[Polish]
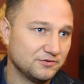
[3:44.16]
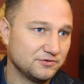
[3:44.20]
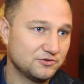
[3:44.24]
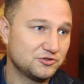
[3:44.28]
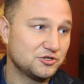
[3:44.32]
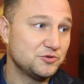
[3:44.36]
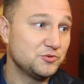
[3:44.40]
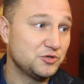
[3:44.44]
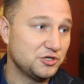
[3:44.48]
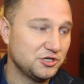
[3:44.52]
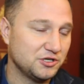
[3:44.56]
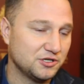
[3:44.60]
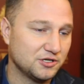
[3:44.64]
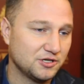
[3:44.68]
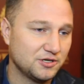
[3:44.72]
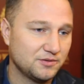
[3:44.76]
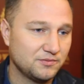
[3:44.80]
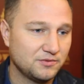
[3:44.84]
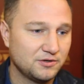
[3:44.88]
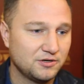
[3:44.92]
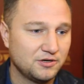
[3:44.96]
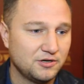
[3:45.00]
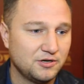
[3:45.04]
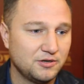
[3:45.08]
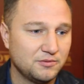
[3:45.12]
czymś
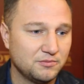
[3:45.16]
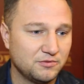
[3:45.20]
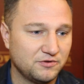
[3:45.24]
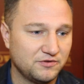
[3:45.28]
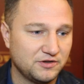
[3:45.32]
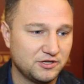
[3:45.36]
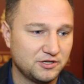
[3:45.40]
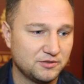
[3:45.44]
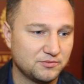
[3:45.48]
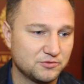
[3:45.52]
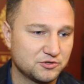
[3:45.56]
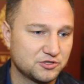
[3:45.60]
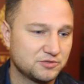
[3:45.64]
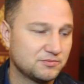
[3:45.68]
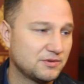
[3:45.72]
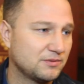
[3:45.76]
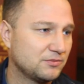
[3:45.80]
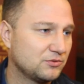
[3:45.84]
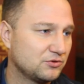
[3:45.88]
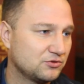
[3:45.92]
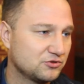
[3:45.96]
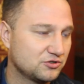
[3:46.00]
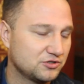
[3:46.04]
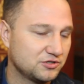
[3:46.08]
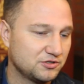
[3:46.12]
innym, bo wiadomo, że
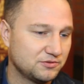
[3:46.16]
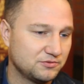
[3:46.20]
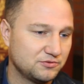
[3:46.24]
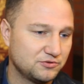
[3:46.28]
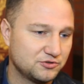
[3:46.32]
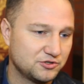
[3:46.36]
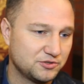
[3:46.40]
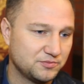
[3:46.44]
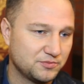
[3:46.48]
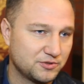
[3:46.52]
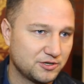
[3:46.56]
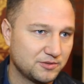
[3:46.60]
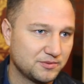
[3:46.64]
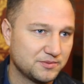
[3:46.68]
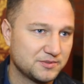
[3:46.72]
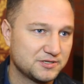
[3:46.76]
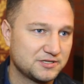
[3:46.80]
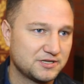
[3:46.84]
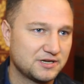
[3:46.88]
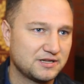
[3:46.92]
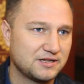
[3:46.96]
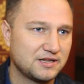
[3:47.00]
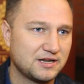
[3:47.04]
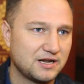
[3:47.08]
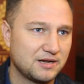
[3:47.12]
mamy duży, duży problem z
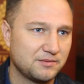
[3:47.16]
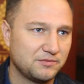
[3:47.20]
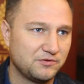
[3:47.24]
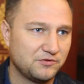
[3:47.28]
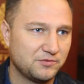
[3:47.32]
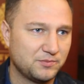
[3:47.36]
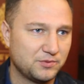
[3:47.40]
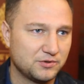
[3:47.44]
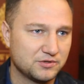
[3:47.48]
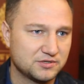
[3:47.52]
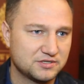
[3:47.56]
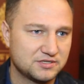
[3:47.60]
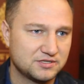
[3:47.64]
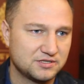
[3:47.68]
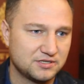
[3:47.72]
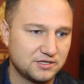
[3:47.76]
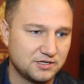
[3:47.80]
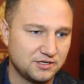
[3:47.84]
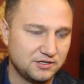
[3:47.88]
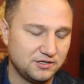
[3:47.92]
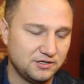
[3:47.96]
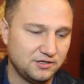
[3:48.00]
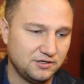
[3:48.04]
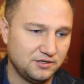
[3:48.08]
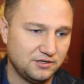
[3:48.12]
trenerami w
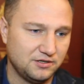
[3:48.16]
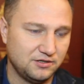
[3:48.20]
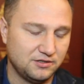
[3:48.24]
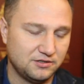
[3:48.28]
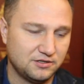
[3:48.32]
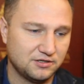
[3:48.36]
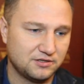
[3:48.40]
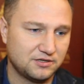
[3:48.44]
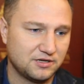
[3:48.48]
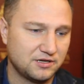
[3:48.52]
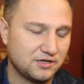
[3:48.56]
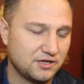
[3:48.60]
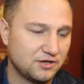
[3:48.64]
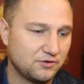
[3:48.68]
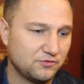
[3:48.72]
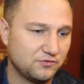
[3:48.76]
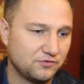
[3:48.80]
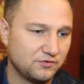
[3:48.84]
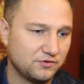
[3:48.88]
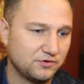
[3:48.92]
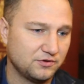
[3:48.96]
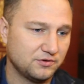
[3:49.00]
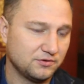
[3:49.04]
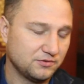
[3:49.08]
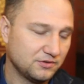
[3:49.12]
Polsce i tych
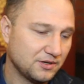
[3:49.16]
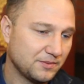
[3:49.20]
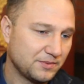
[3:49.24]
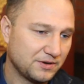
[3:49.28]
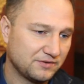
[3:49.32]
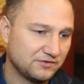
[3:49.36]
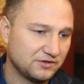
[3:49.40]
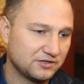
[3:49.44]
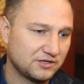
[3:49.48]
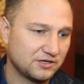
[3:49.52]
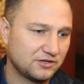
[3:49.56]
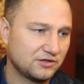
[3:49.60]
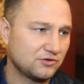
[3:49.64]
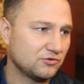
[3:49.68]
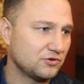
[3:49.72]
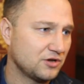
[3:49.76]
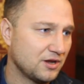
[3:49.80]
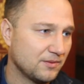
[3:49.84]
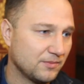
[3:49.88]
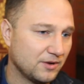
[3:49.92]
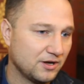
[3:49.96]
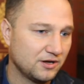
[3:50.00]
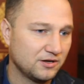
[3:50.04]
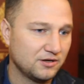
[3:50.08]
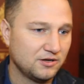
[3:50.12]
trenerów e, naprawdę tak to nie
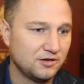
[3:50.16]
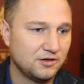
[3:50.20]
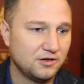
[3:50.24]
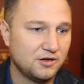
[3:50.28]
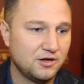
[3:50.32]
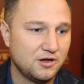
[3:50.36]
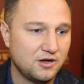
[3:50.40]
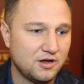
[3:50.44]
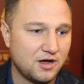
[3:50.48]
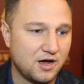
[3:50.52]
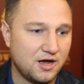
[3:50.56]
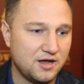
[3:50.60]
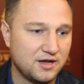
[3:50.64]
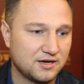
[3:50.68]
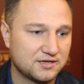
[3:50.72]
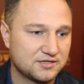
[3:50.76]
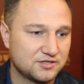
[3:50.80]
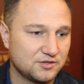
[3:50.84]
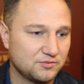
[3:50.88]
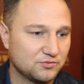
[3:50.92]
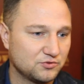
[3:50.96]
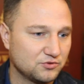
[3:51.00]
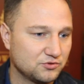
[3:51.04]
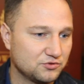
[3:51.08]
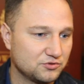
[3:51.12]
ma, a jak
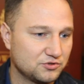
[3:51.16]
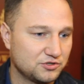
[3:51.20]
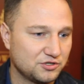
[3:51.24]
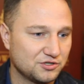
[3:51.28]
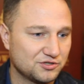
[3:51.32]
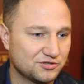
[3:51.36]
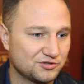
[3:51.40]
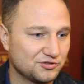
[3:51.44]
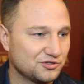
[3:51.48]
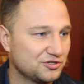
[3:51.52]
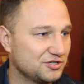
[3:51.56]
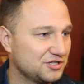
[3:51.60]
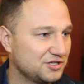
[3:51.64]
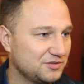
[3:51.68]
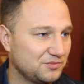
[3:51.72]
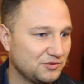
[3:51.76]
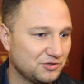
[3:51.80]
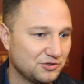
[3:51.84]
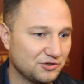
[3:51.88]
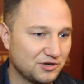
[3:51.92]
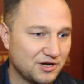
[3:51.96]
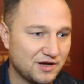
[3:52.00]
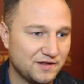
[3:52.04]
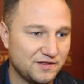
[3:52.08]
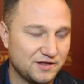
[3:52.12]
są, to już ciężko się z nimi
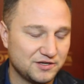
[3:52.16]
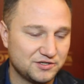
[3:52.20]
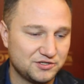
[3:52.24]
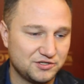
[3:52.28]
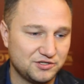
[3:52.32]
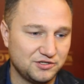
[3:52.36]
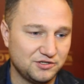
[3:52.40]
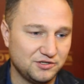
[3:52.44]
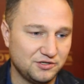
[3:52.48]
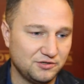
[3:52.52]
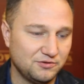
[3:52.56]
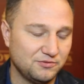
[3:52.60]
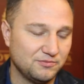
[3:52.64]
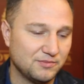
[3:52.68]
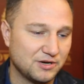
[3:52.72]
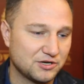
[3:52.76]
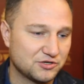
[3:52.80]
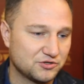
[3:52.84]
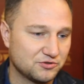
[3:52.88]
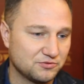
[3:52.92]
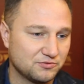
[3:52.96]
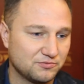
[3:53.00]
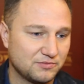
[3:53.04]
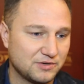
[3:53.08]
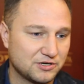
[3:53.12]
dogadać i
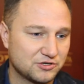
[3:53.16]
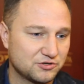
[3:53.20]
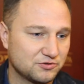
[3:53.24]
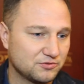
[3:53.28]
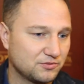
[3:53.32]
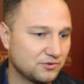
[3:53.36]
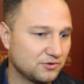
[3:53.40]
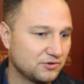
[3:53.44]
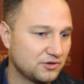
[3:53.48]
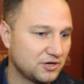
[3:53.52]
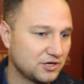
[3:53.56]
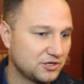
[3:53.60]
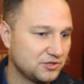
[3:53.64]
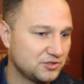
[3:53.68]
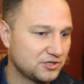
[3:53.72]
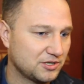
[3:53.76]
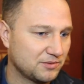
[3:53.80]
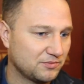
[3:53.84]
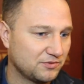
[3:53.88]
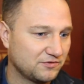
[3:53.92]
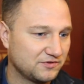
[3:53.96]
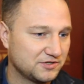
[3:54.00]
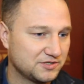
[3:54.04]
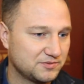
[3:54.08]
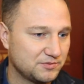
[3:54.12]
marzą, marzą o jakimś tam
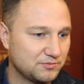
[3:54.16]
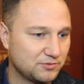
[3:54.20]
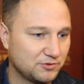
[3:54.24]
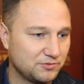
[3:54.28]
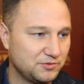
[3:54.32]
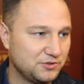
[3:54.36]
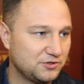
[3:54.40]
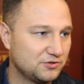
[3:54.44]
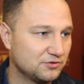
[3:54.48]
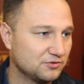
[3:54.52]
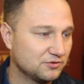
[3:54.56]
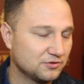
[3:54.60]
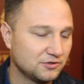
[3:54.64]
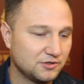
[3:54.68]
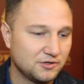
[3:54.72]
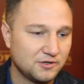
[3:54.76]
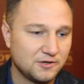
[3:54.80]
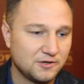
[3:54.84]
powiedzmy pobiciu